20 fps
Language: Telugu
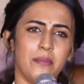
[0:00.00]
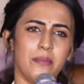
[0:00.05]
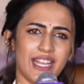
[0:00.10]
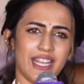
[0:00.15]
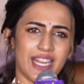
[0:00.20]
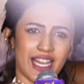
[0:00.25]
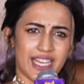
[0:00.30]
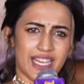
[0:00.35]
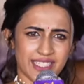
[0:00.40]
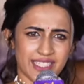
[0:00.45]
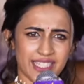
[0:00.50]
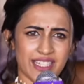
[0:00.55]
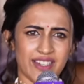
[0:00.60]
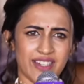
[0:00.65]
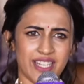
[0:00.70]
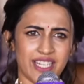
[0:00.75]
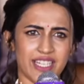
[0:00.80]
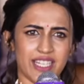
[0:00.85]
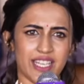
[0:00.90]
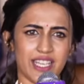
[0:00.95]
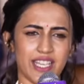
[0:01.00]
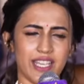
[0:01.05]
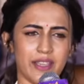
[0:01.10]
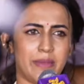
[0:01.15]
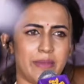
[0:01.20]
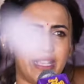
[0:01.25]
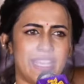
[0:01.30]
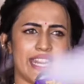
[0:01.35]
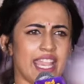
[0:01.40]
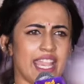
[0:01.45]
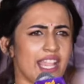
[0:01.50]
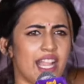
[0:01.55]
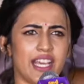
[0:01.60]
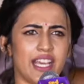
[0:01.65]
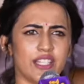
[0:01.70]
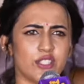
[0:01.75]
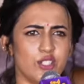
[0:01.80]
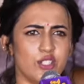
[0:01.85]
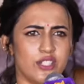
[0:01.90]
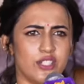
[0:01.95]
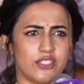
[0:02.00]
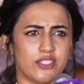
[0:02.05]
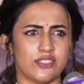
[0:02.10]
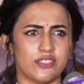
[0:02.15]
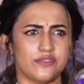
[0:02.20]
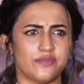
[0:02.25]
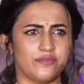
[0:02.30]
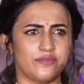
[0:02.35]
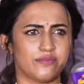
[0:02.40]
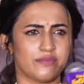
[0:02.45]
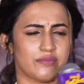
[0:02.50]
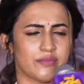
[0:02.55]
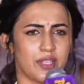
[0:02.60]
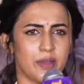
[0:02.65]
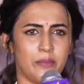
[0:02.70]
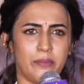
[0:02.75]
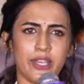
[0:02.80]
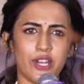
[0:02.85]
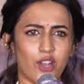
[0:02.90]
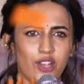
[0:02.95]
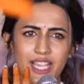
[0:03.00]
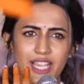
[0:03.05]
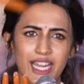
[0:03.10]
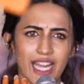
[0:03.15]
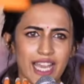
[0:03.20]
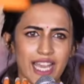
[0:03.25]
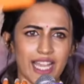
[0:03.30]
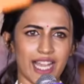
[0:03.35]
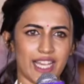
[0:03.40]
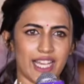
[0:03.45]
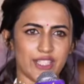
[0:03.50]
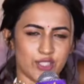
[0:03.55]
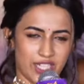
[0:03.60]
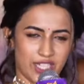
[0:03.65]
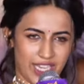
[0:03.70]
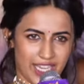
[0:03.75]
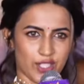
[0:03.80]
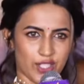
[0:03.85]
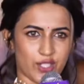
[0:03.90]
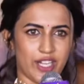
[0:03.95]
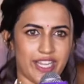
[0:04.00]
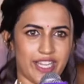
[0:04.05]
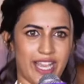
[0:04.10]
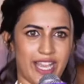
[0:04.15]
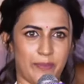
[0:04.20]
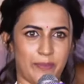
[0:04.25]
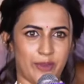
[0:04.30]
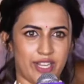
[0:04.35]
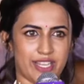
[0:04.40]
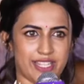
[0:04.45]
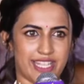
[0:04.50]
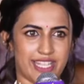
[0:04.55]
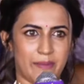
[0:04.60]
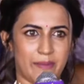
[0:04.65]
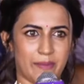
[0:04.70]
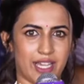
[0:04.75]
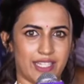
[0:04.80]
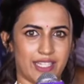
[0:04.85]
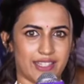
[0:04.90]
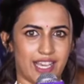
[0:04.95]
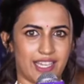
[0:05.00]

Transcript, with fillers: మన అందరం అండి మీరే కాదు మీరు ఒక్కళ్ళే కాదు నేను కూడా డెప్యూటీ సీఎం గారి